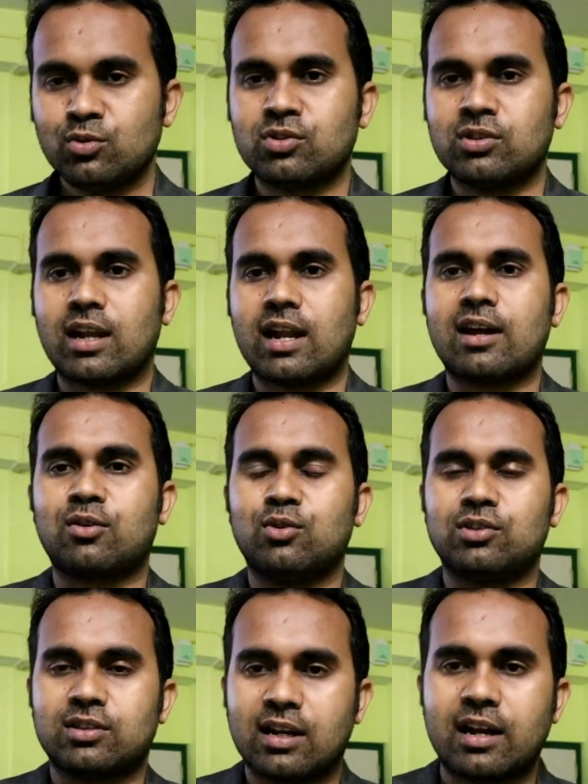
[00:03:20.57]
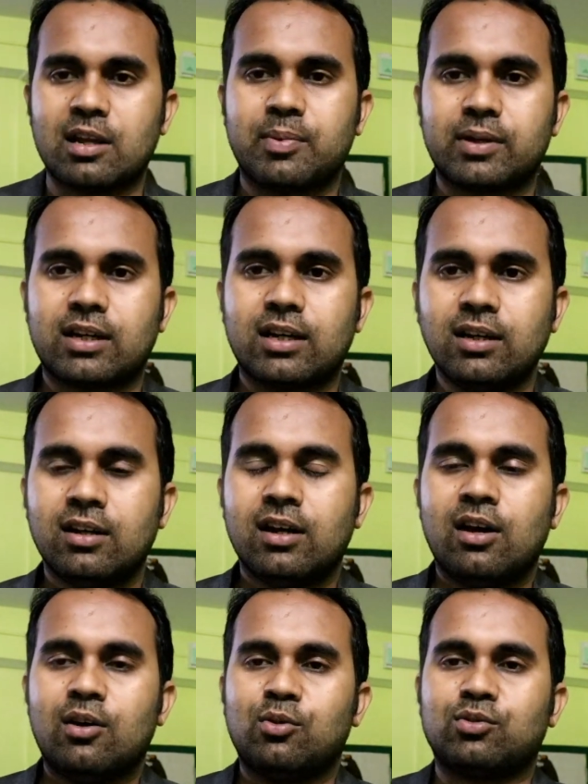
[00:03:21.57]
उस नालायक को इतना नहीं पता
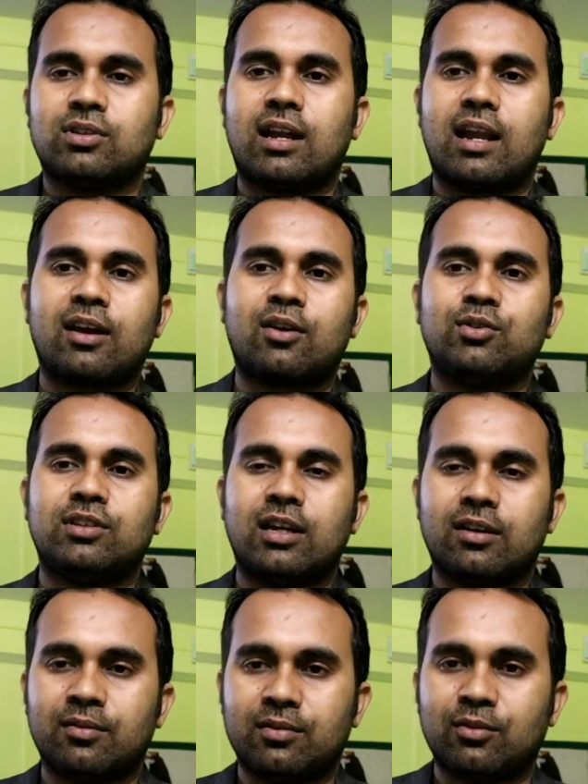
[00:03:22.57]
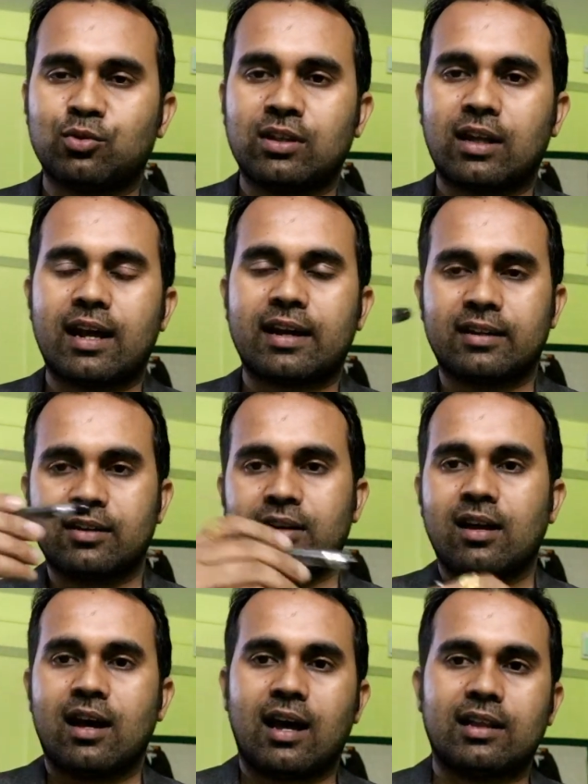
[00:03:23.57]
उस नालायक को ये उस नालायक ने
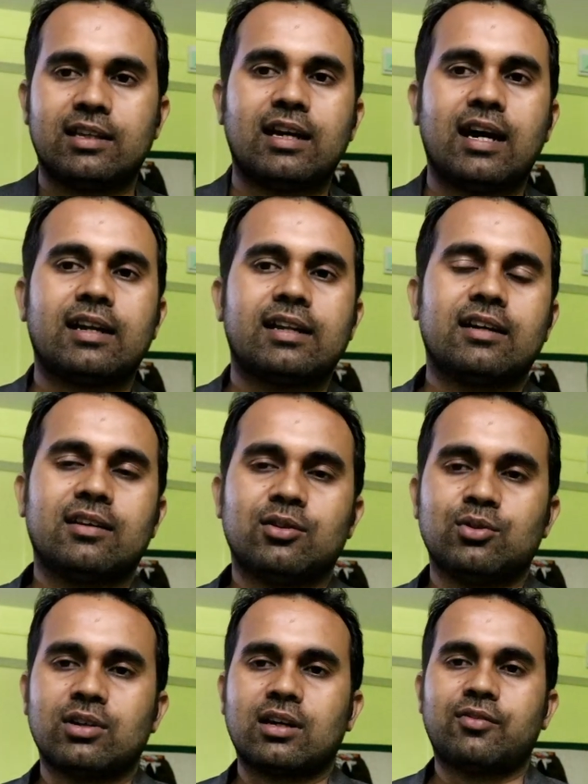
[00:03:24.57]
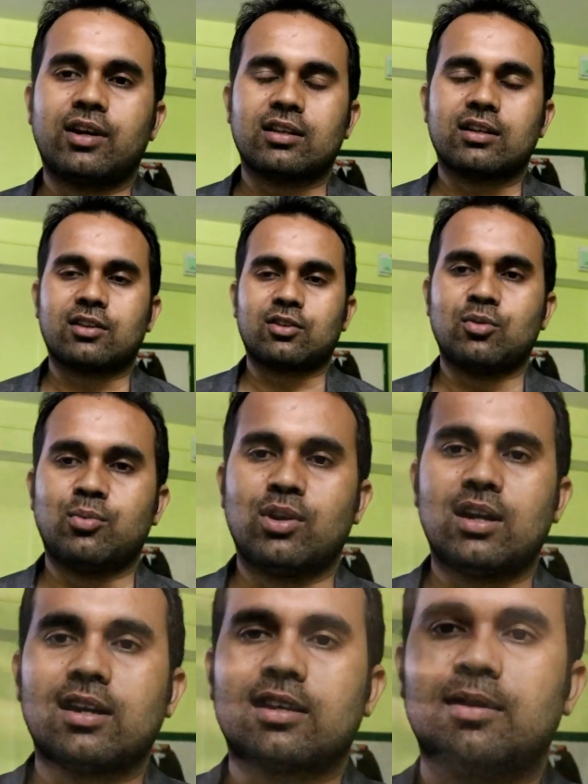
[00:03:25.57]
हल्दी घाटी के युद्ध का वर्णन करते हुए
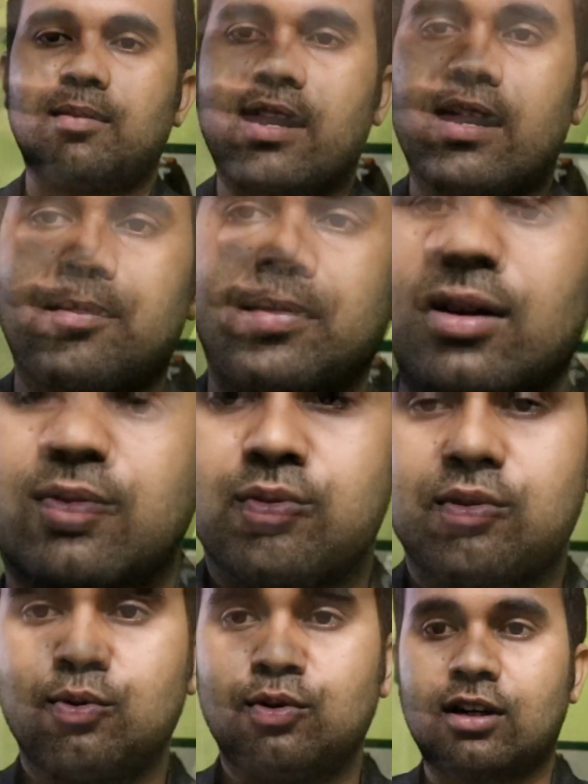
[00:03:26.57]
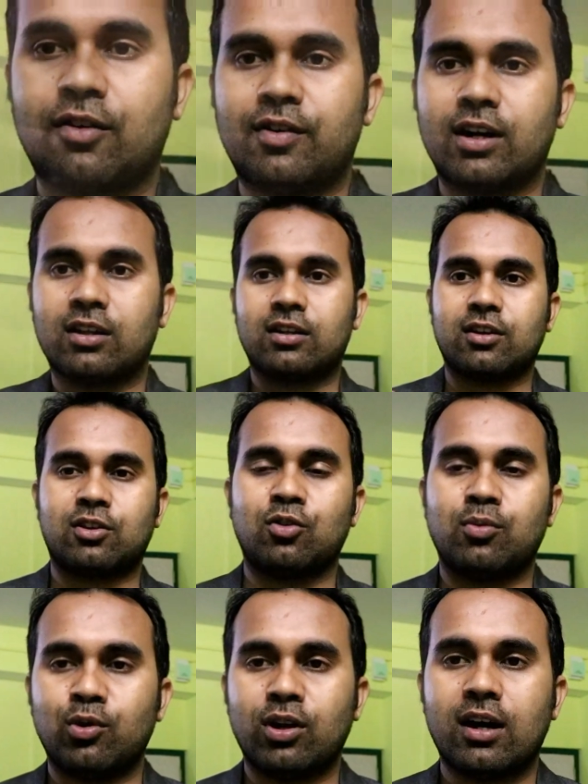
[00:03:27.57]
बोला कि महाराणा ने उस युद्ध का वर्णन करते
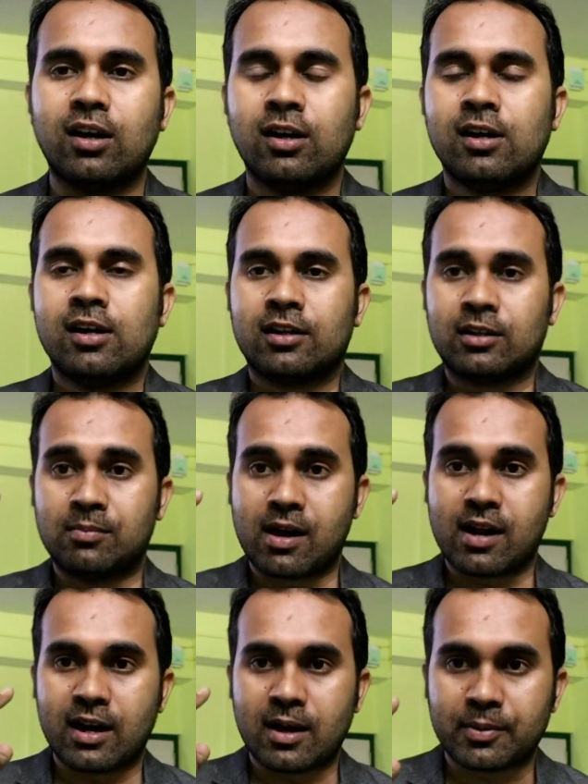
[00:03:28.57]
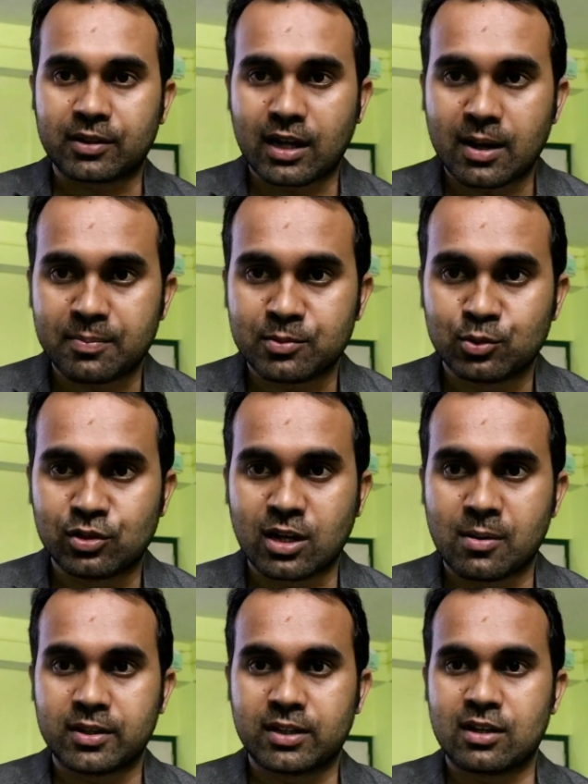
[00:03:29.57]
हुए बोला कि महाराणा प्रताप युद्ध
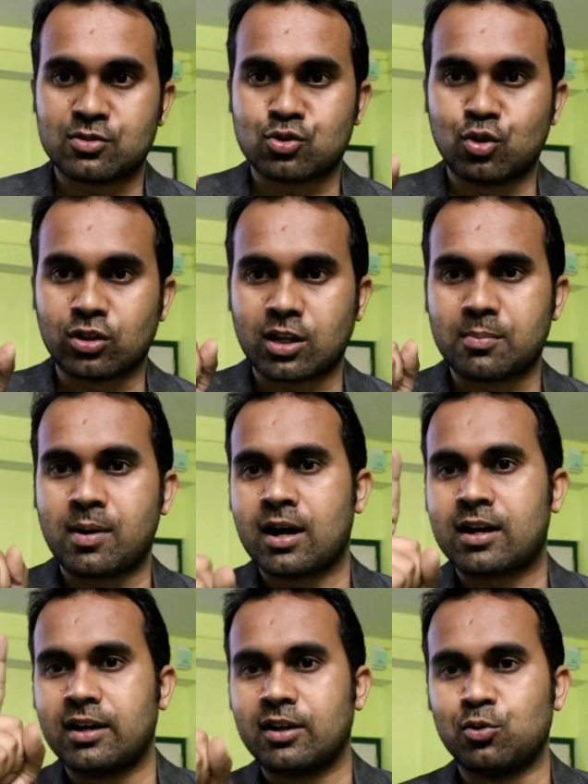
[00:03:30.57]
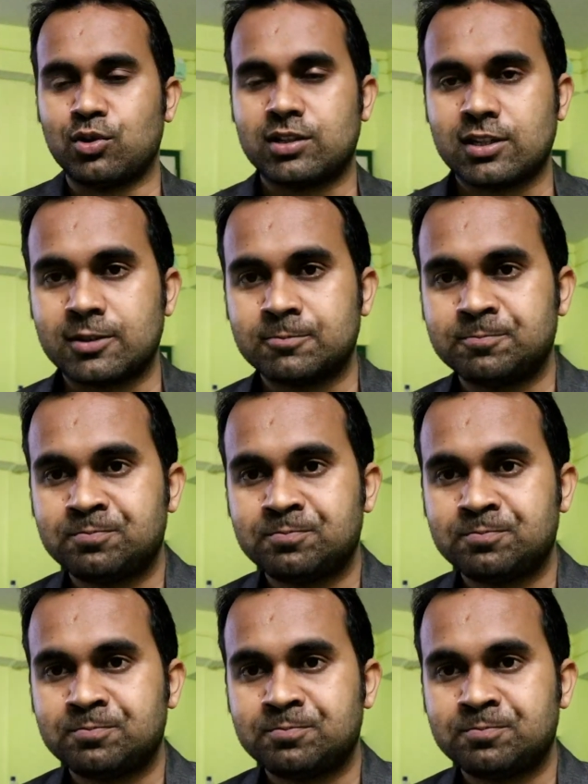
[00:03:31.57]
का मैदान छोड़कर भाग खड़े हुए थे